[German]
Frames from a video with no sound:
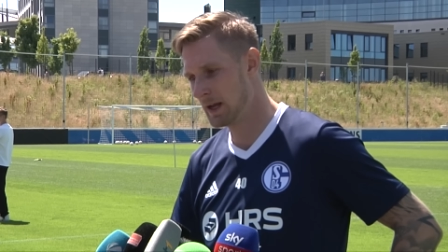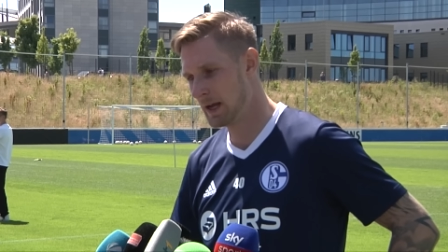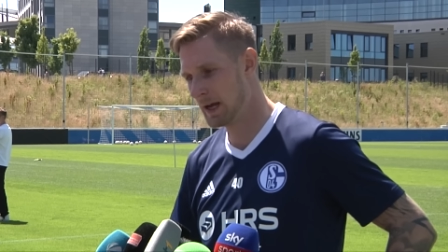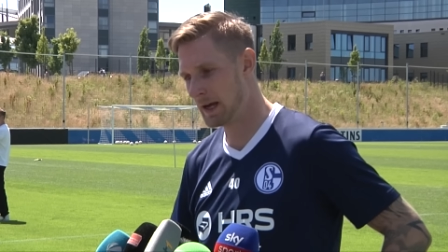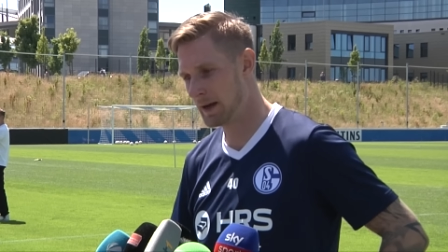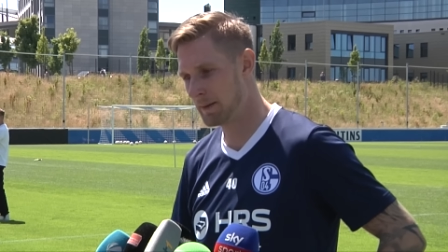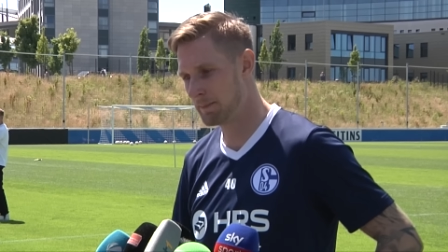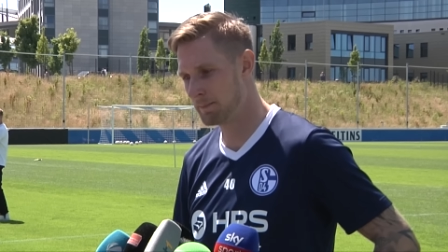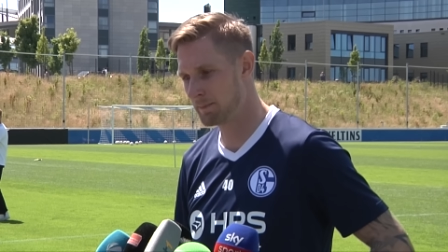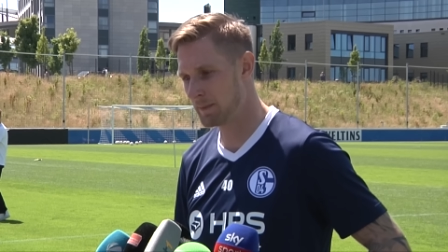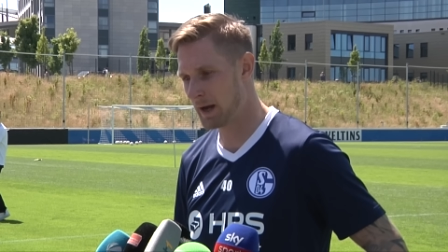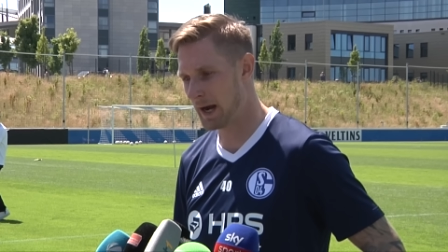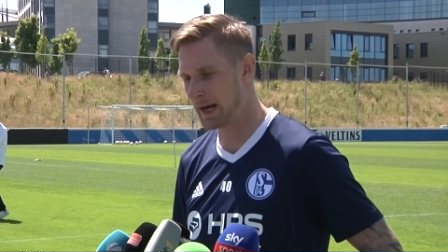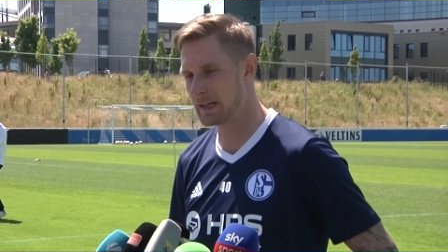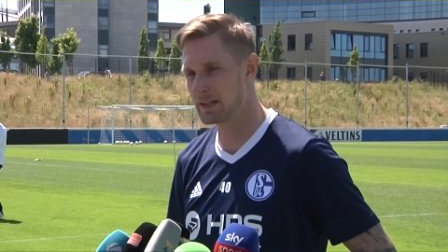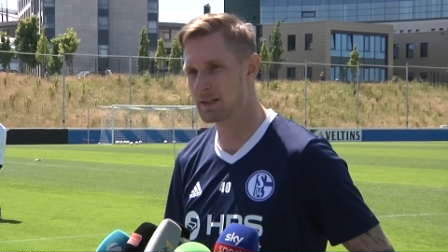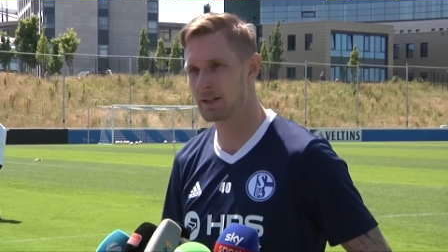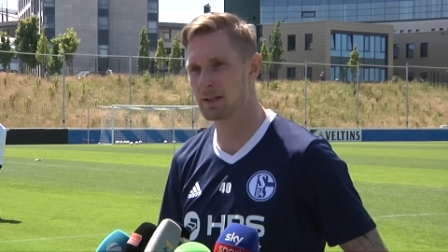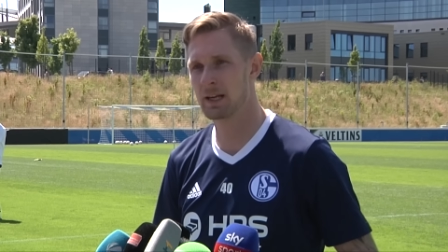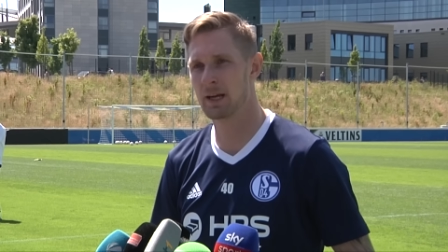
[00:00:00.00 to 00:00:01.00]
ähm,
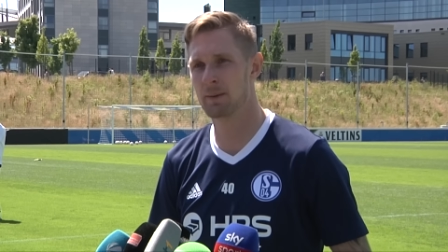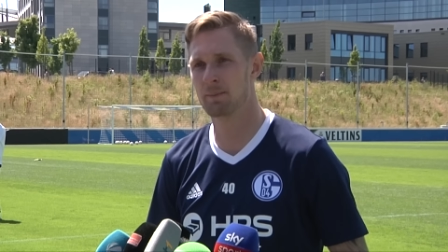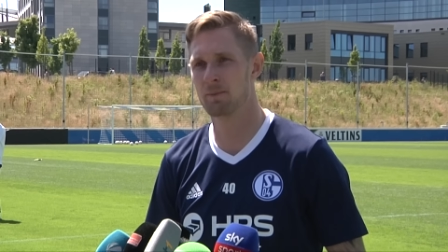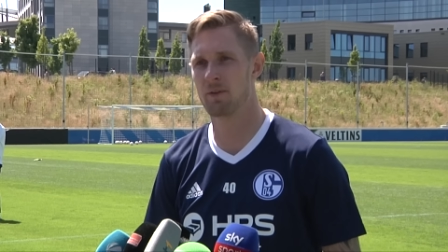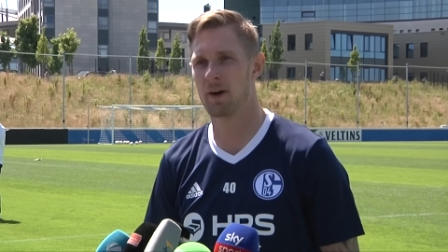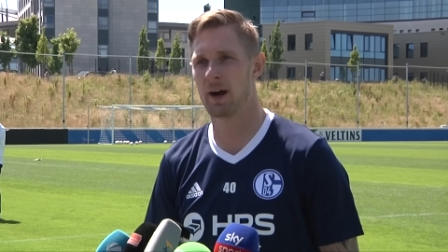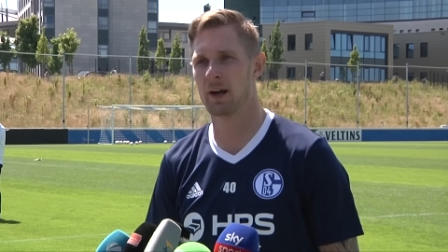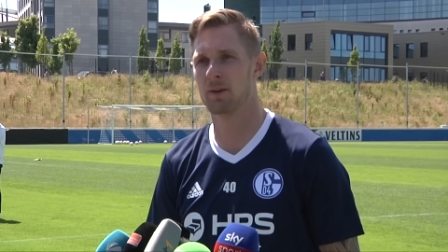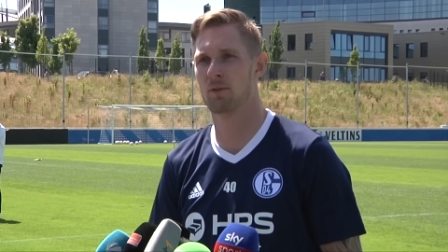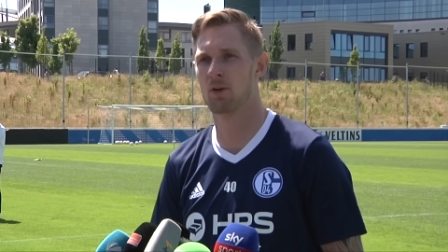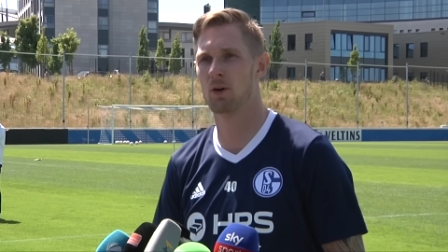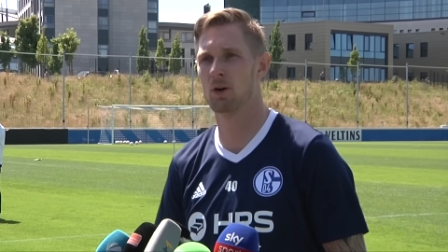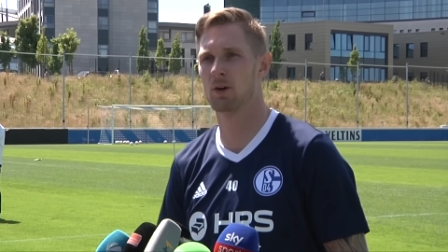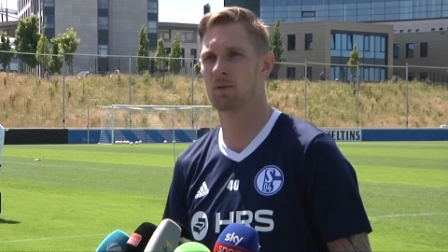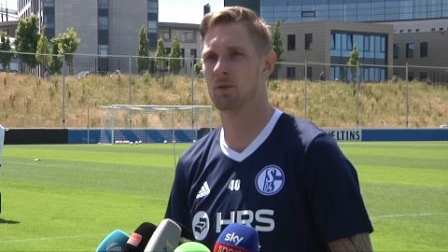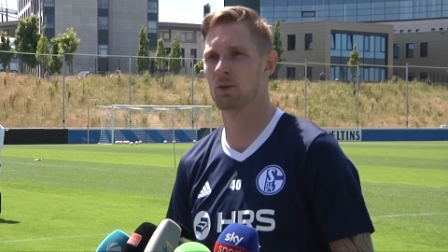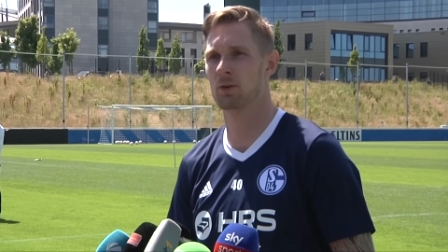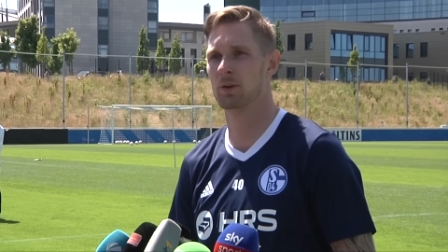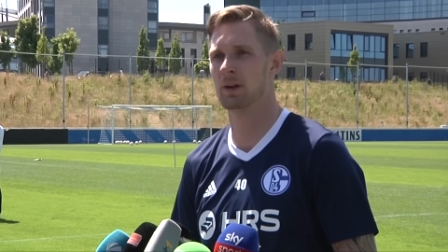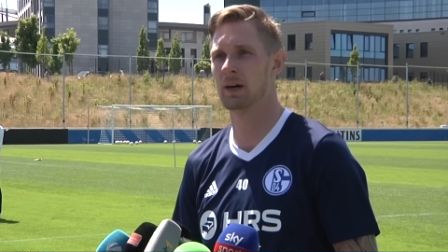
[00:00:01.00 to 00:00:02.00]
eigentlich in jedem Verein
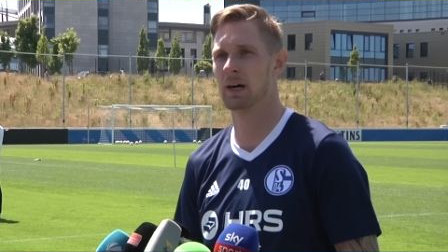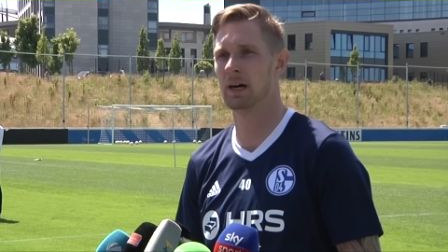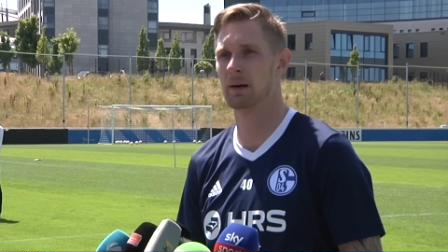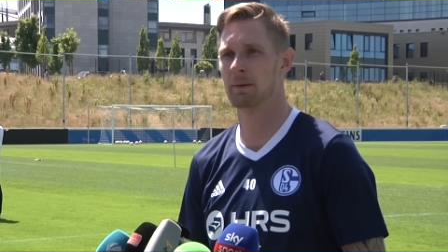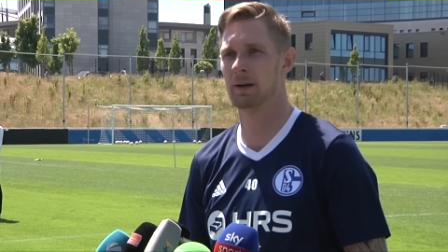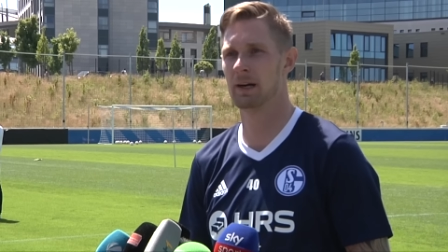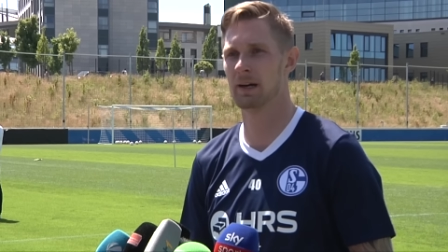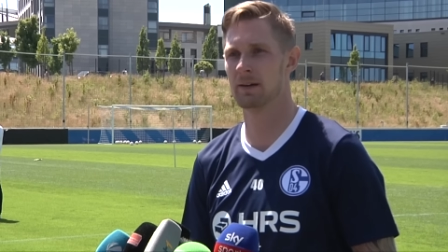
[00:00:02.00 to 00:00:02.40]
vorgefunden habe.